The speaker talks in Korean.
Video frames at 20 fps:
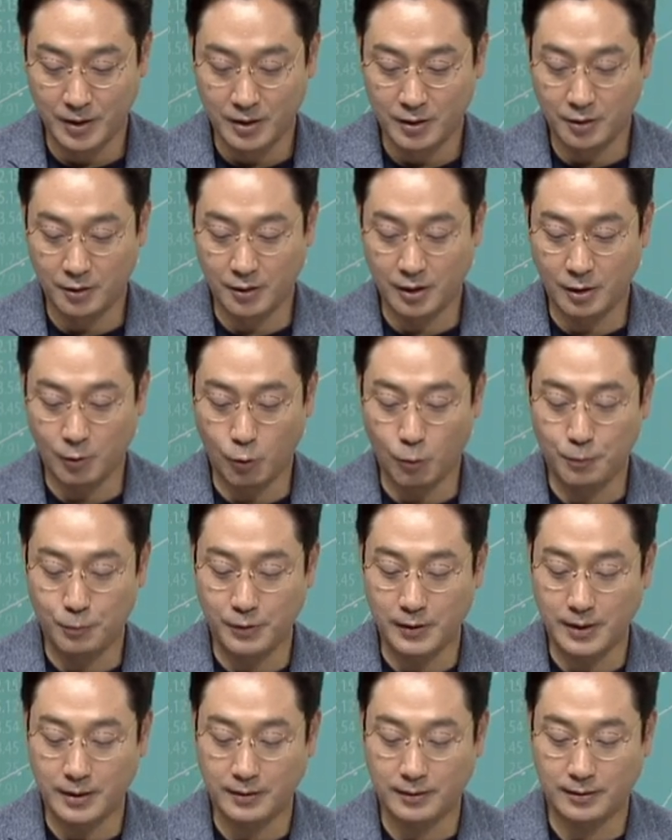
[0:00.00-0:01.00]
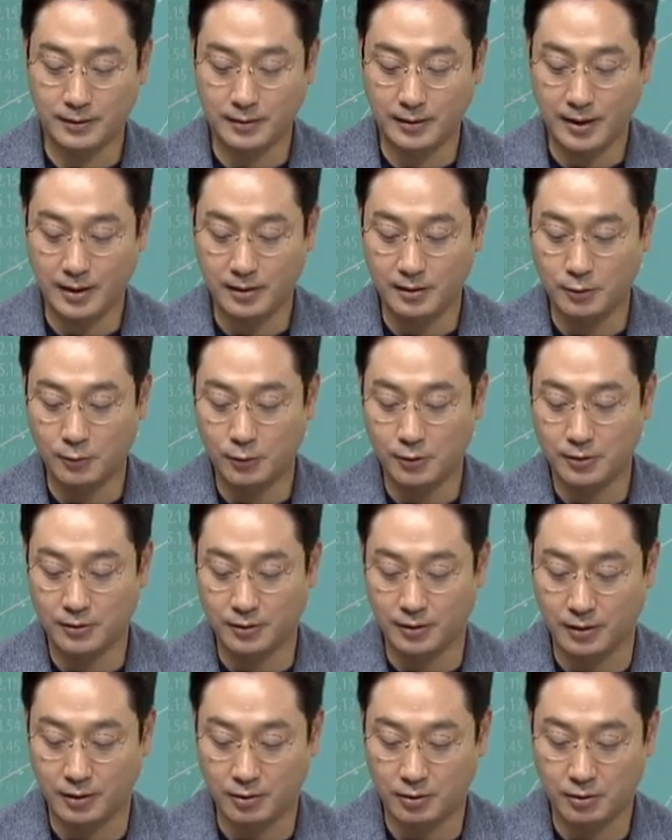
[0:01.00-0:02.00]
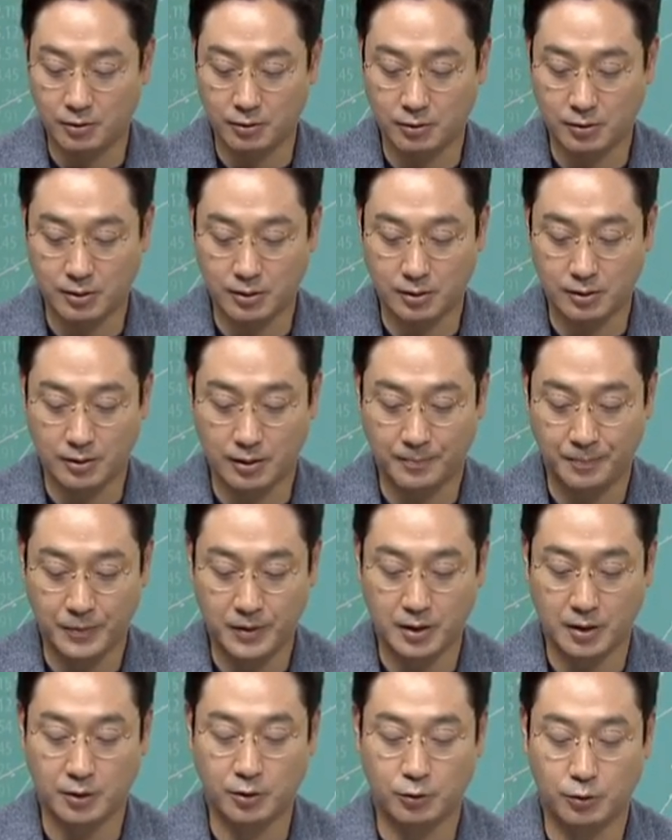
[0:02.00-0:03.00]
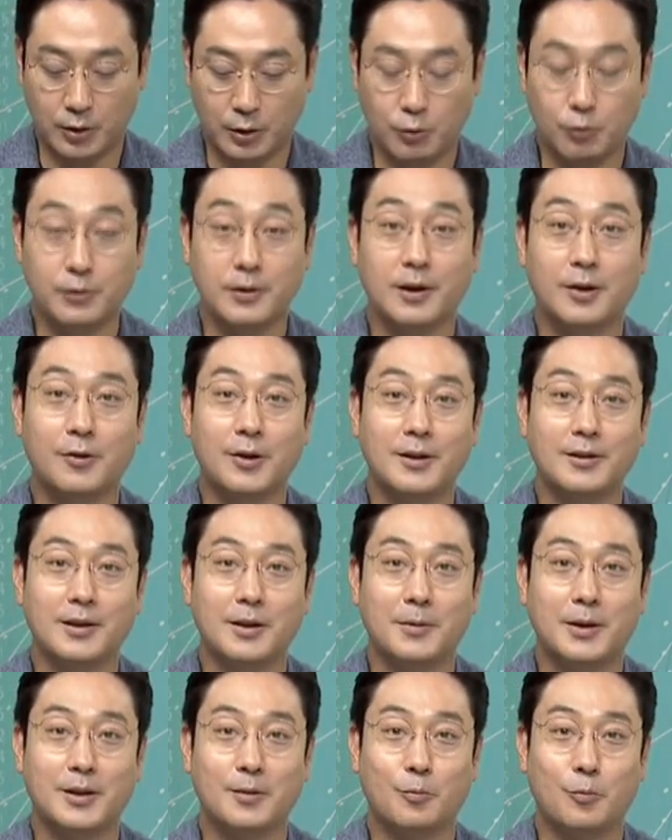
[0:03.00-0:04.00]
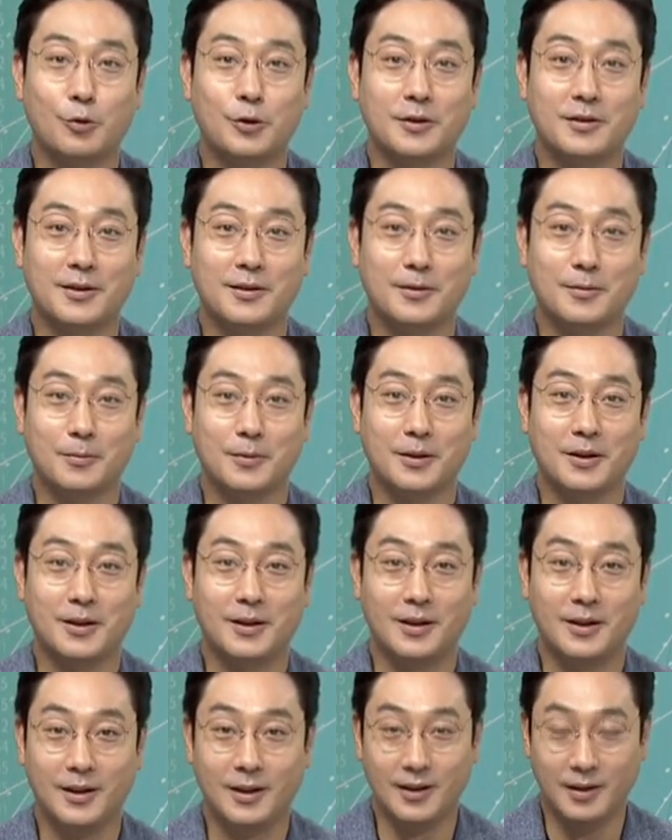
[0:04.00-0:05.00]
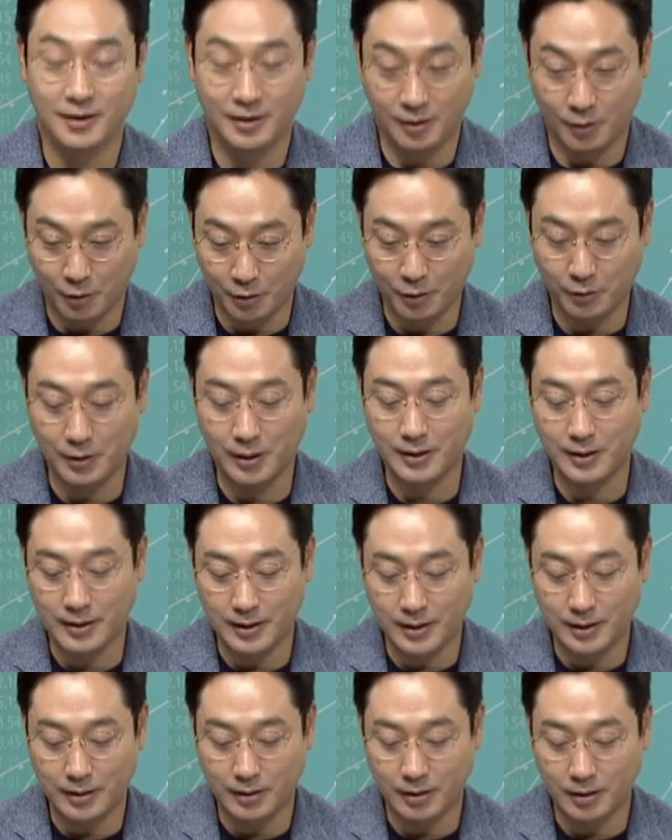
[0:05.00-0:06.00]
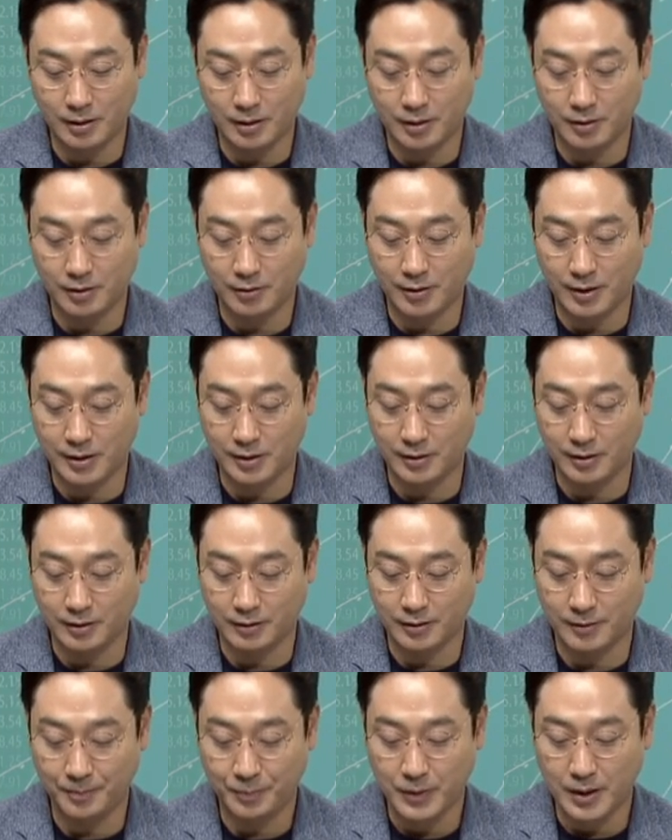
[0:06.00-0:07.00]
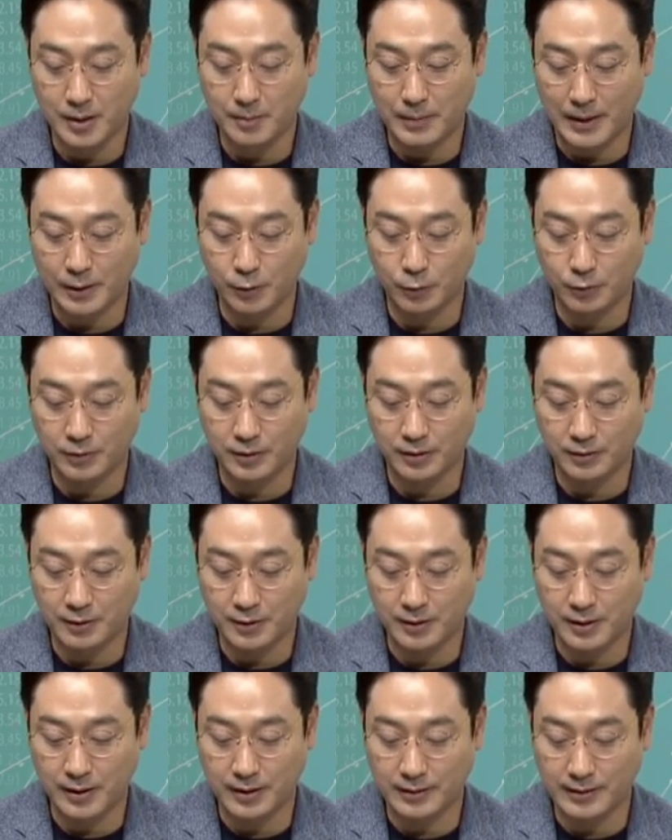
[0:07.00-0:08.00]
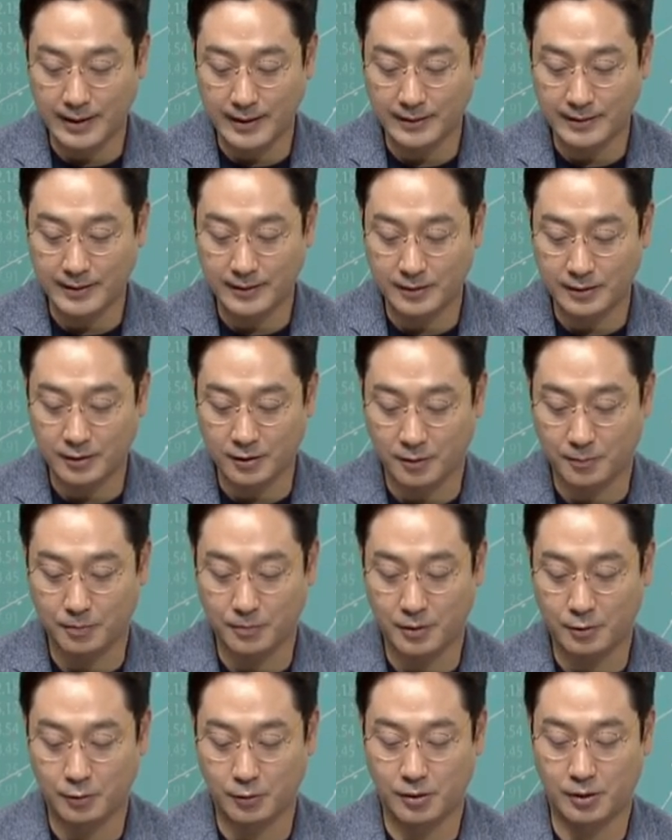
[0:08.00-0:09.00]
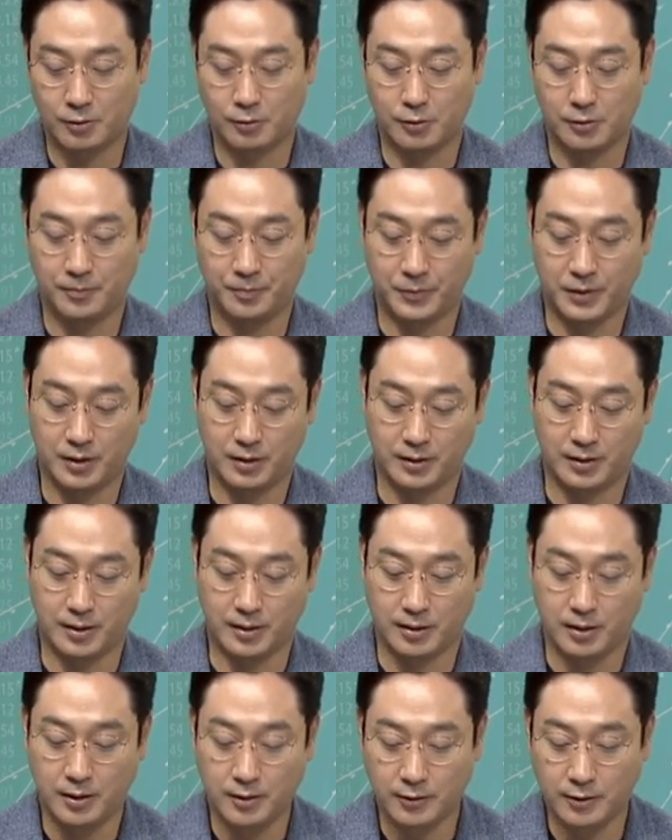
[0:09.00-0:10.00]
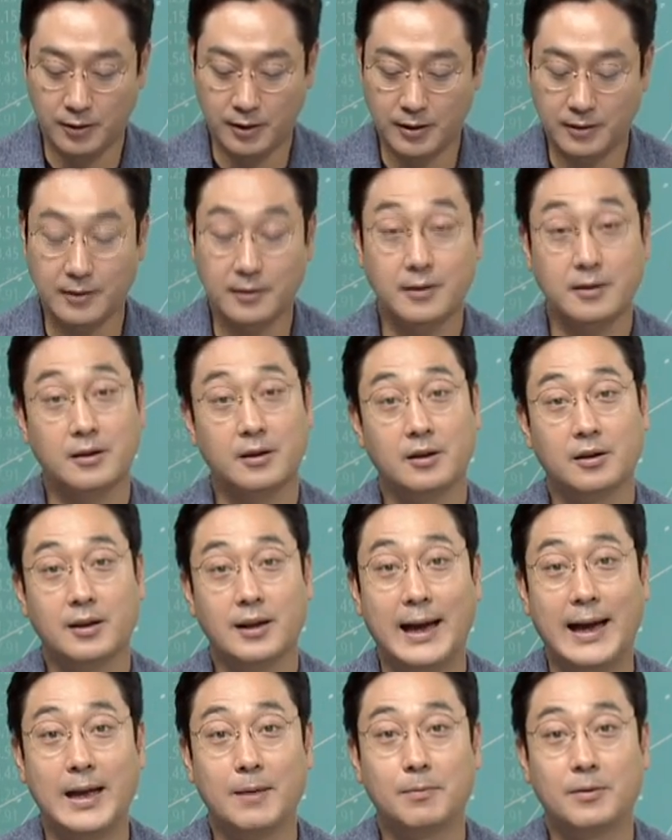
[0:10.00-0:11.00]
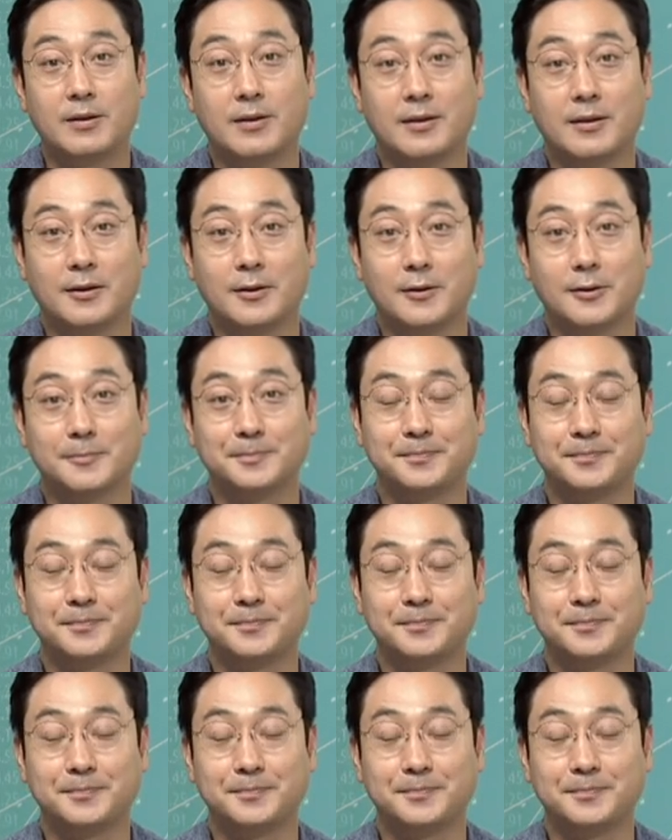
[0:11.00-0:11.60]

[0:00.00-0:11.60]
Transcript: 여기에 오픈엣지 테크놀로지 이런 것들은 이제 연초에 투자가 굉장히 많이 몰렸지 않습니까? 네. 여기도 AI 어, 관련해서 반도체 설계 자산 기업 이로, 이로 그러니까 설계 자산이라는 게 IP잖아요.